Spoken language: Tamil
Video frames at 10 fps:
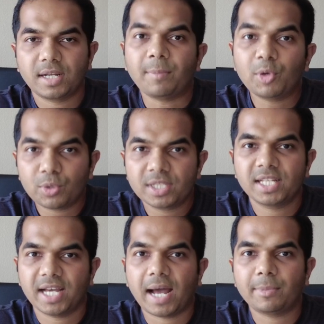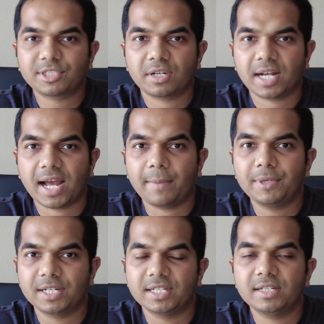நம்மளோட அந்த அமேசான்
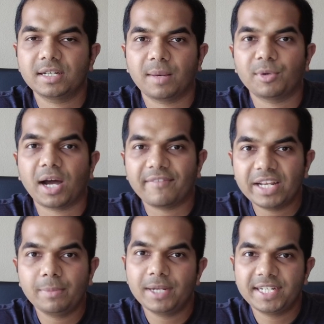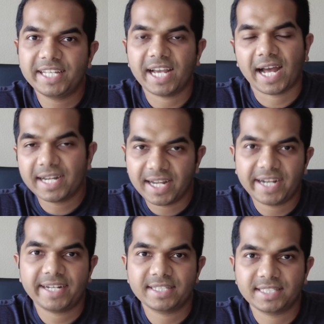ஆப்க்கு நம்ம அவைலபிலிட்டி அண்ட்
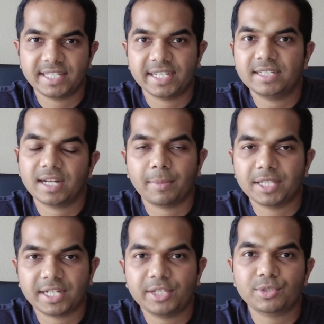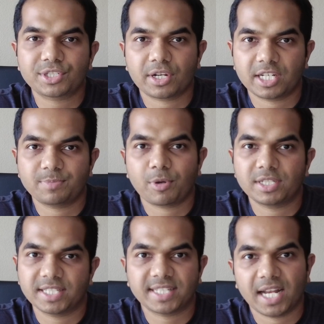லேட்டன்சியை நம்ம அந்த ஆர்
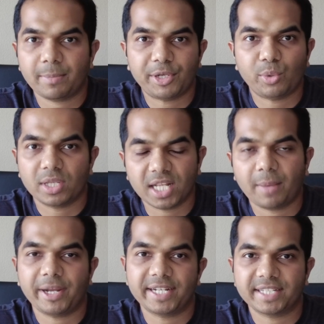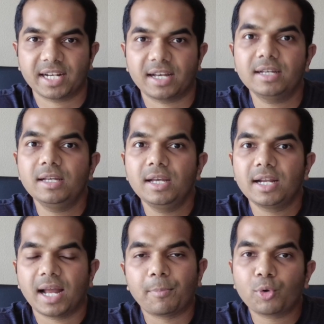ரெஸ்பான்ஸ் எஸ்எல்ஐ மெனுவிலேருந்து நம்ம எடுத்துக்கலாம்
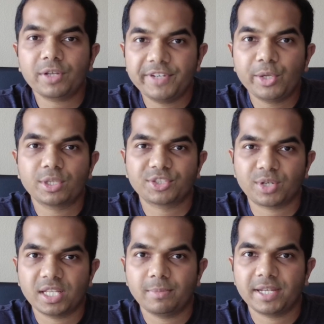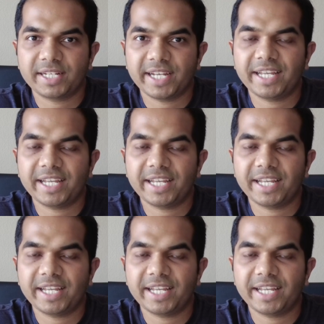நான் போன வீடியோவில் சொன்னது மாதிரியே